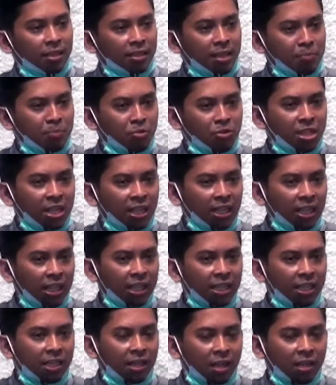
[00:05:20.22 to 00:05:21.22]
kita punya
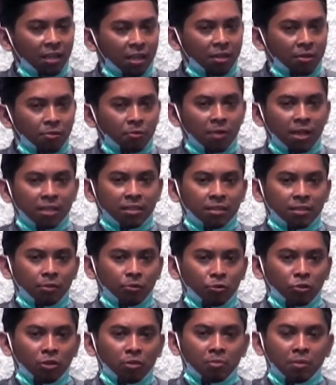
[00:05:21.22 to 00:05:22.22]
keinginan yang kuat
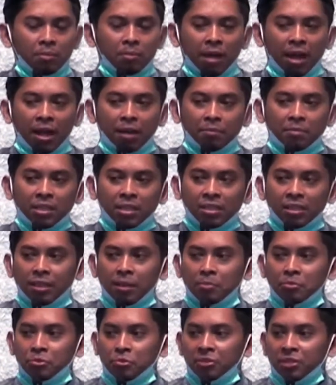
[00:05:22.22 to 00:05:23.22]
untuk memahami
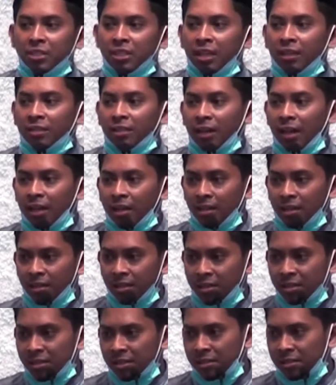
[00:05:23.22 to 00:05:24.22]
kitab suci yang terakhir
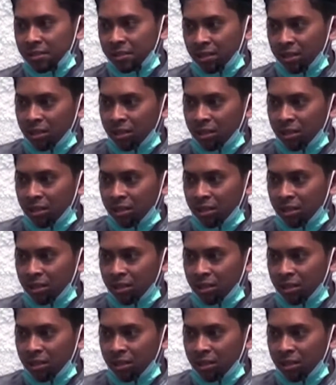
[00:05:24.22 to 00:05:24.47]
ini